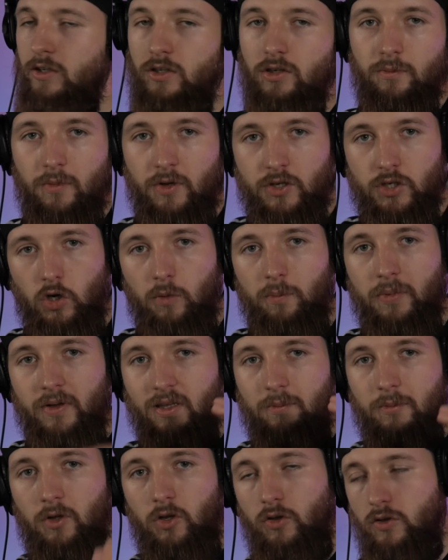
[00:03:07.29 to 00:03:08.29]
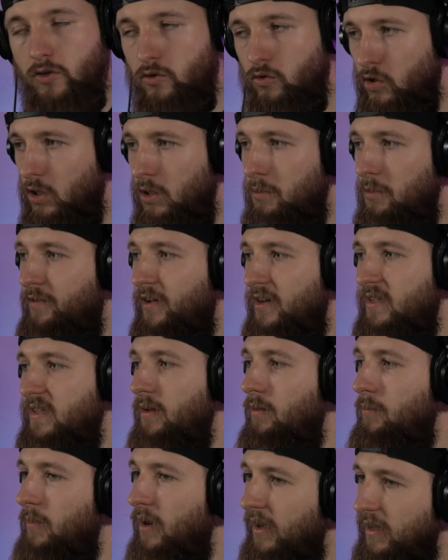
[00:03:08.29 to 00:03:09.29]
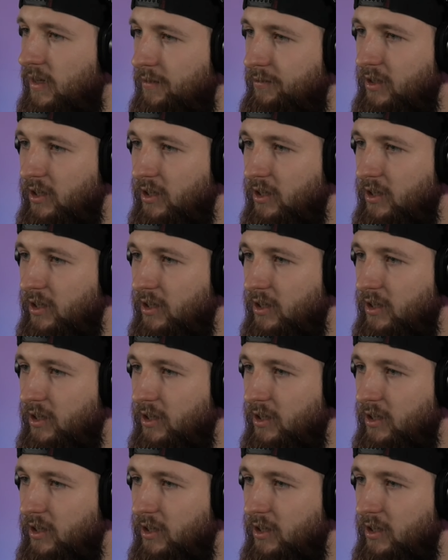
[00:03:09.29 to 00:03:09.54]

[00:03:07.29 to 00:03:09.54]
żeby mieć kompatybilność z różnymi wersjami Minecraft,